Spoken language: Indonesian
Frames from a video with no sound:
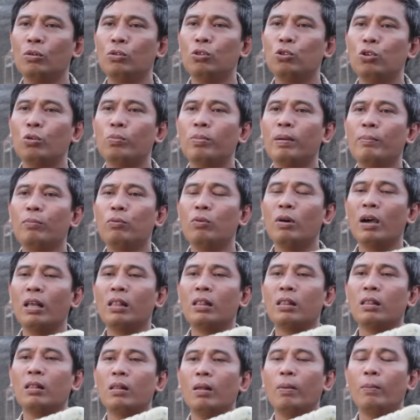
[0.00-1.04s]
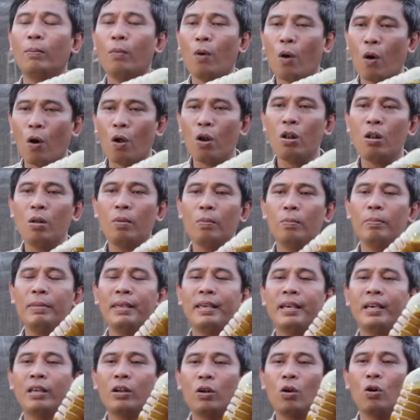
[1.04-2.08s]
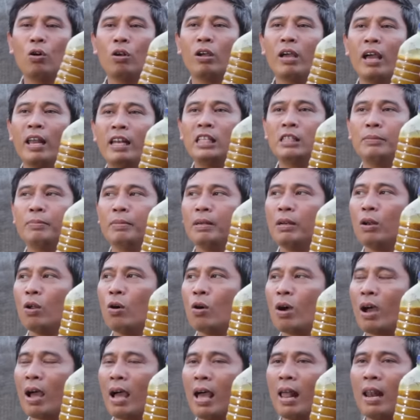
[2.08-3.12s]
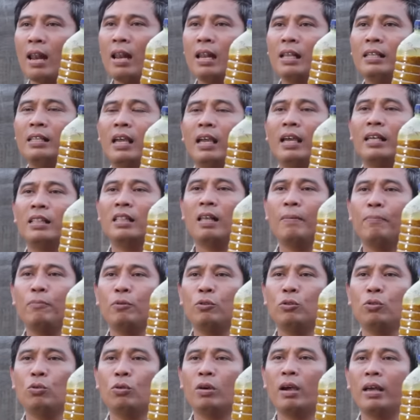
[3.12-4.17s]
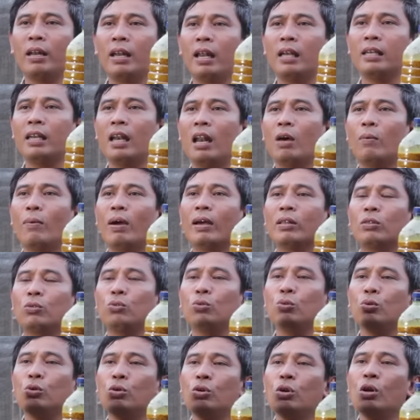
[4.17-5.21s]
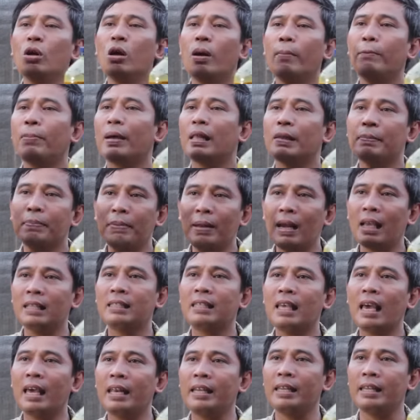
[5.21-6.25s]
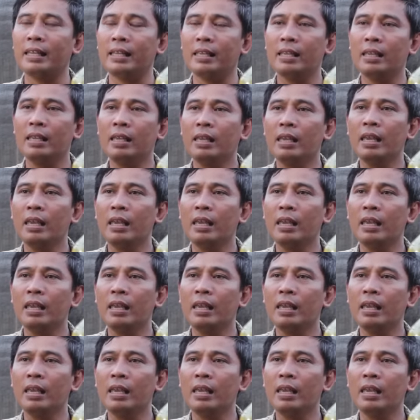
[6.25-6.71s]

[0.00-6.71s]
Untuk membuat mol, mikroorganisme lokal yang kita butuhkan adalah waktu 14 hari.